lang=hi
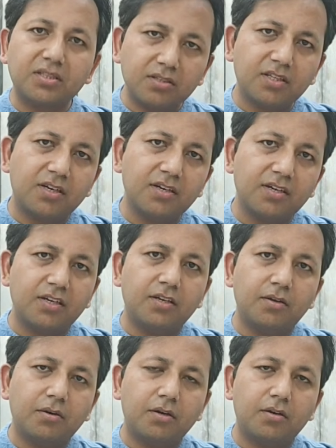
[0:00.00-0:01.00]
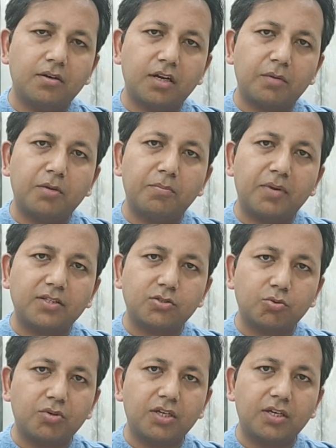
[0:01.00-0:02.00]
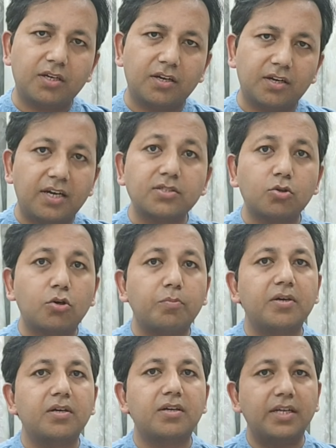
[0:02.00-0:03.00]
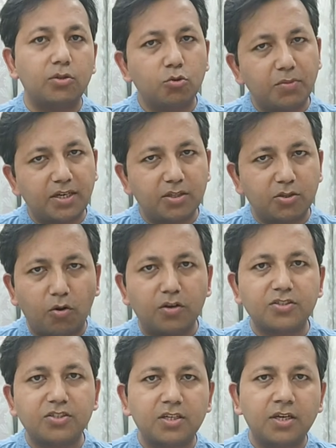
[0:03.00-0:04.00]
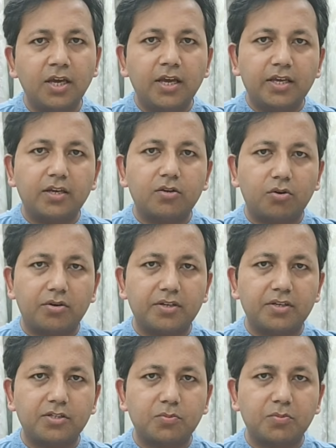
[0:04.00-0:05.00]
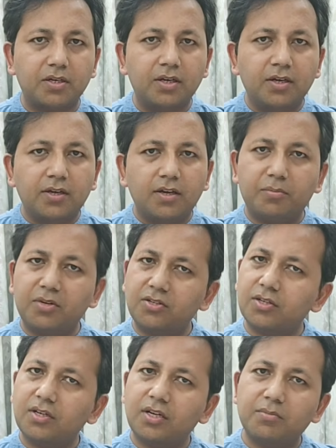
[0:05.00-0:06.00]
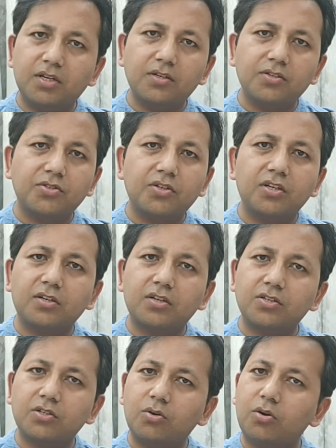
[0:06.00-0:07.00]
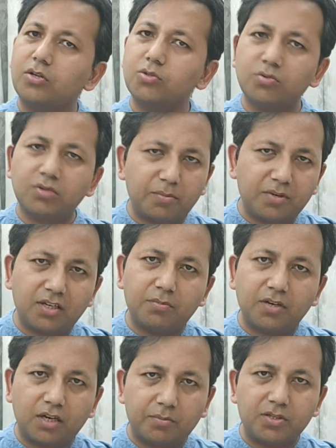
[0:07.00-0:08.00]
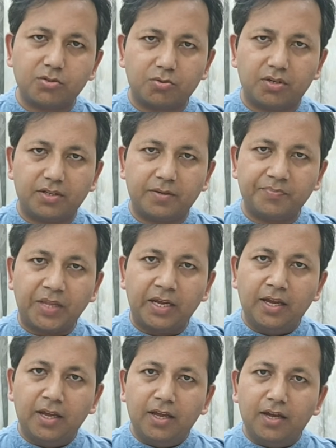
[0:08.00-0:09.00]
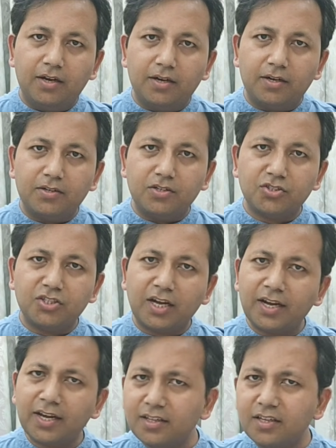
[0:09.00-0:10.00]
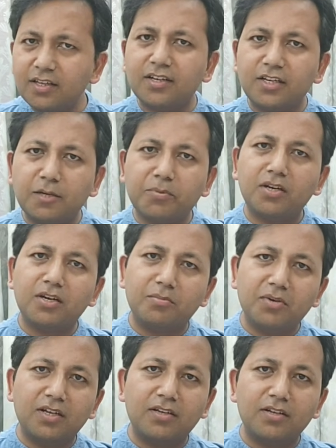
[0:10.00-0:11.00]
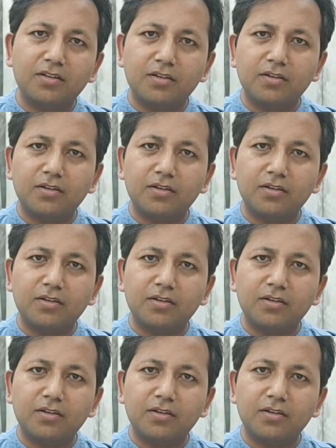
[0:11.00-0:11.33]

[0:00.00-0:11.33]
मित्रता की कभी बात सुनी है खासतौर पर हिंदू माइथोलॉजी के कॉन्टेक्स्ट में हमेशा हमने श्री कृष्ण और सुदामा के बारे में सुना है शायद ही कहीं पर हमने